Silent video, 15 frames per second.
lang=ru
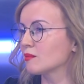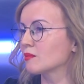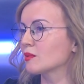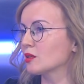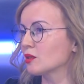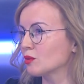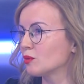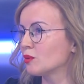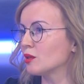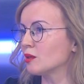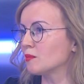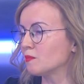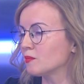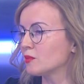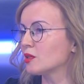
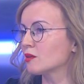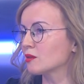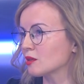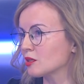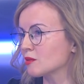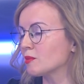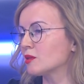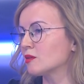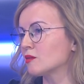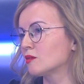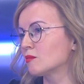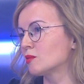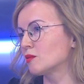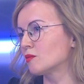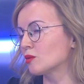категориям дел,
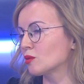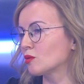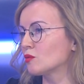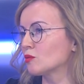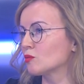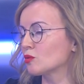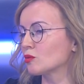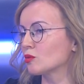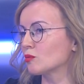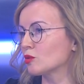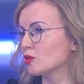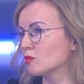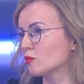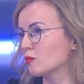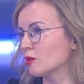рассматриваемых Верховным судом
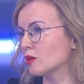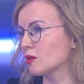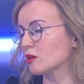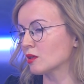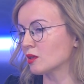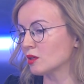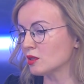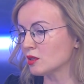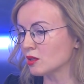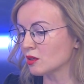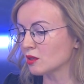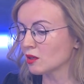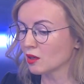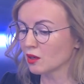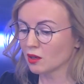Республики Хакасия.
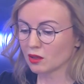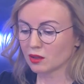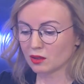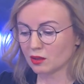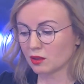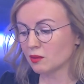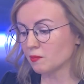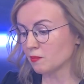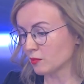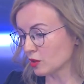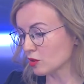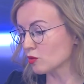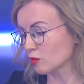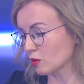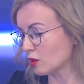И
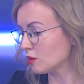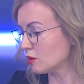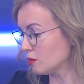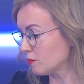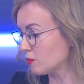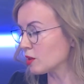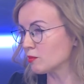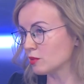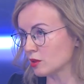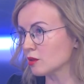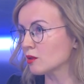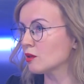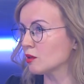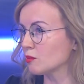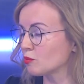результаты
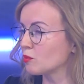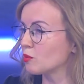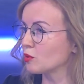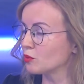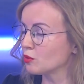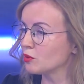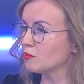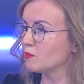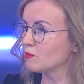обязательно опубликуем